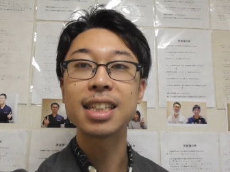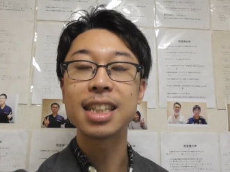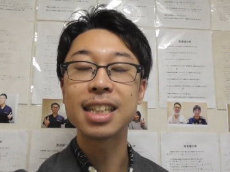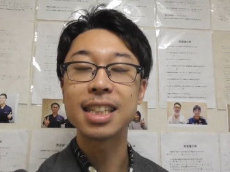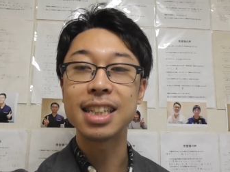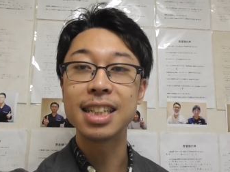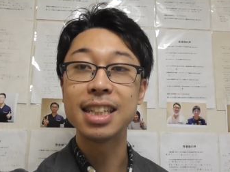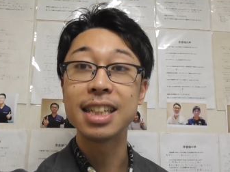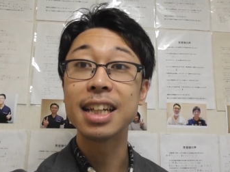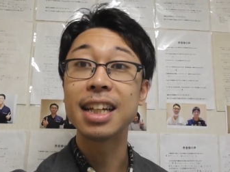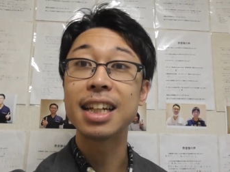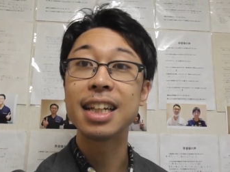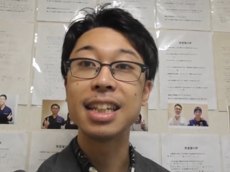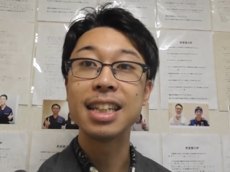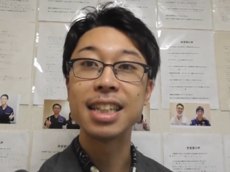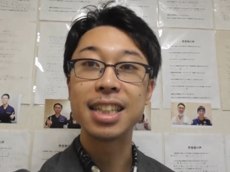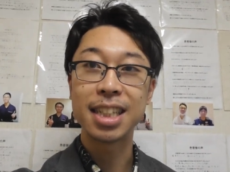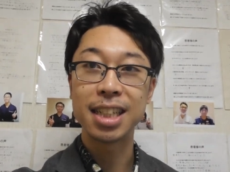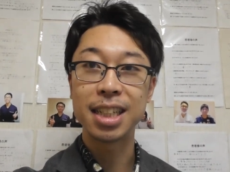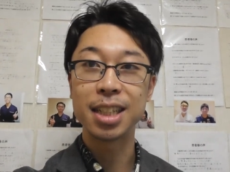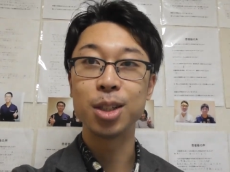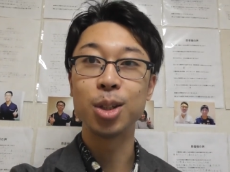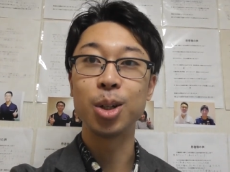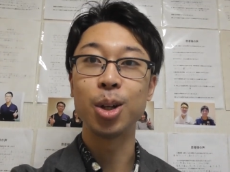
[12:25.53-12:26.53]
精神的に
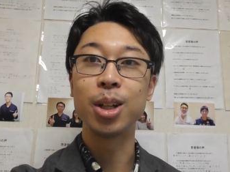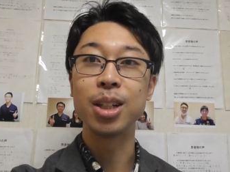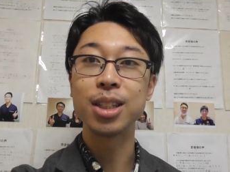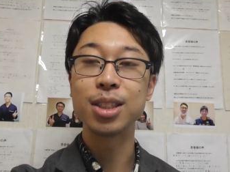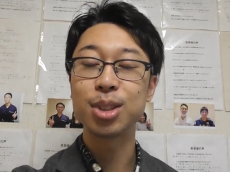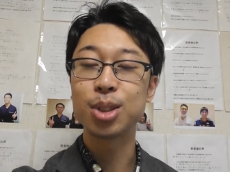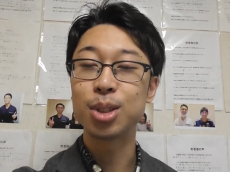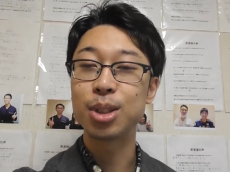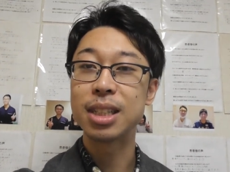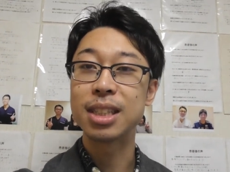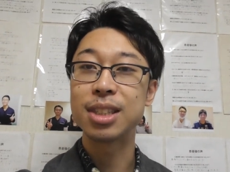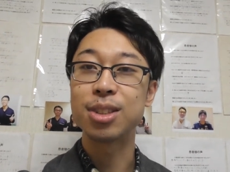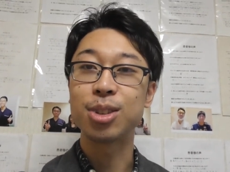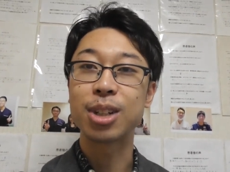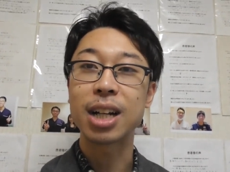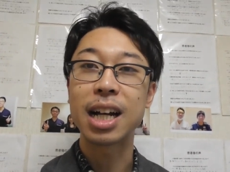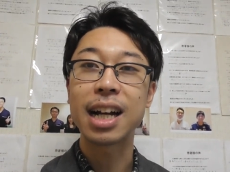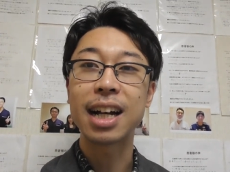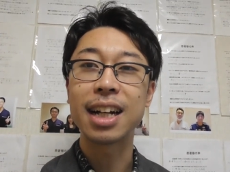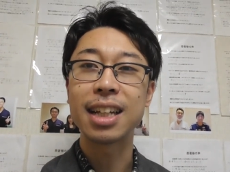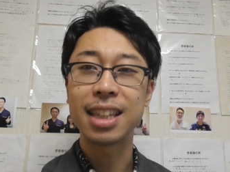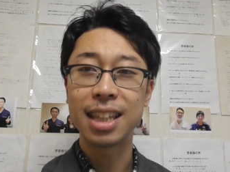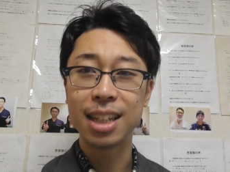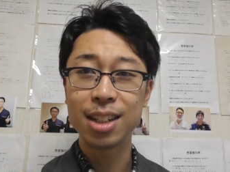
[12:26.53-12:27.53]
しんどいストレスを
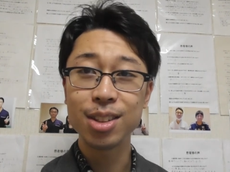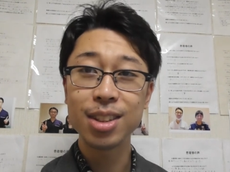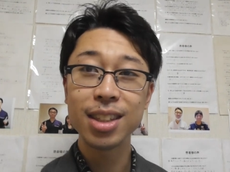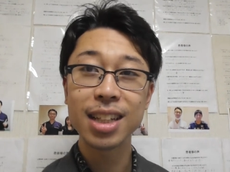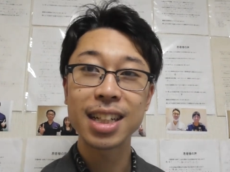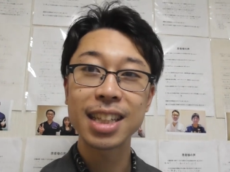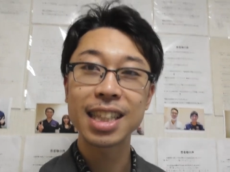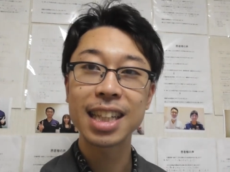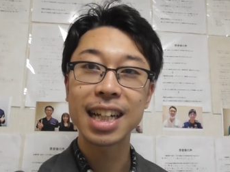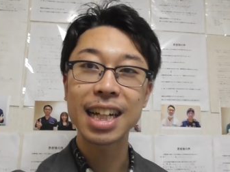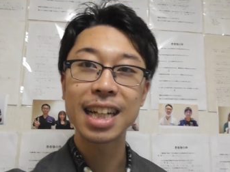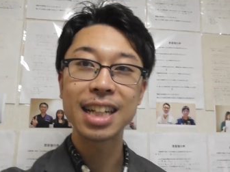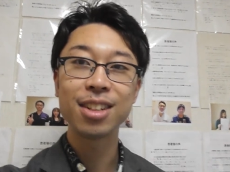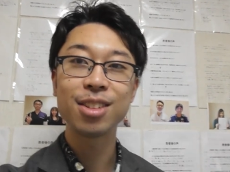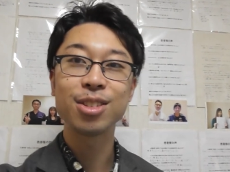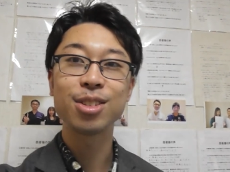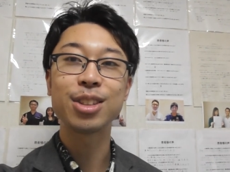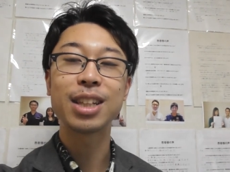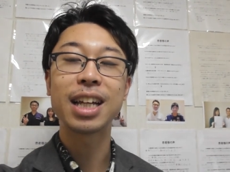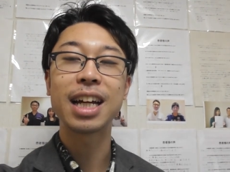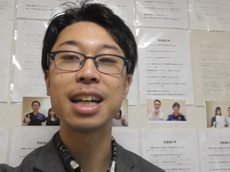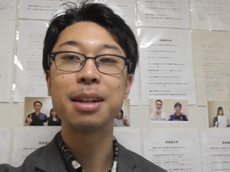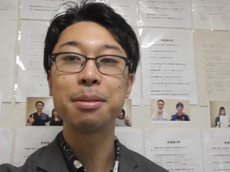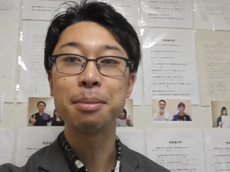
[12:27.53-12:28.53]
抱えているって方がいる
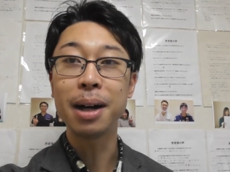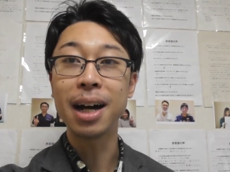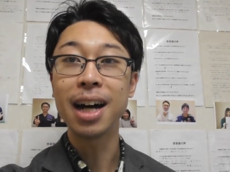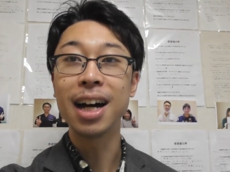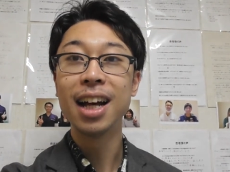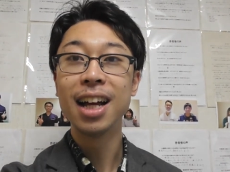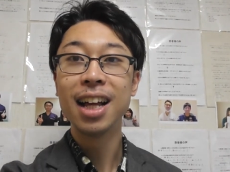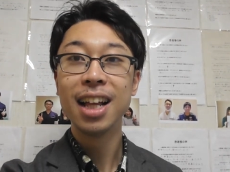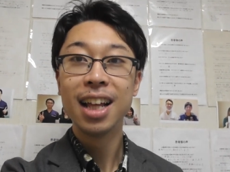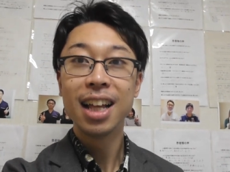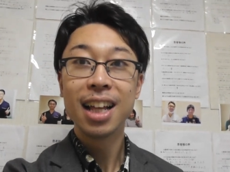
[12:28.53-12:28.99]
のであれば、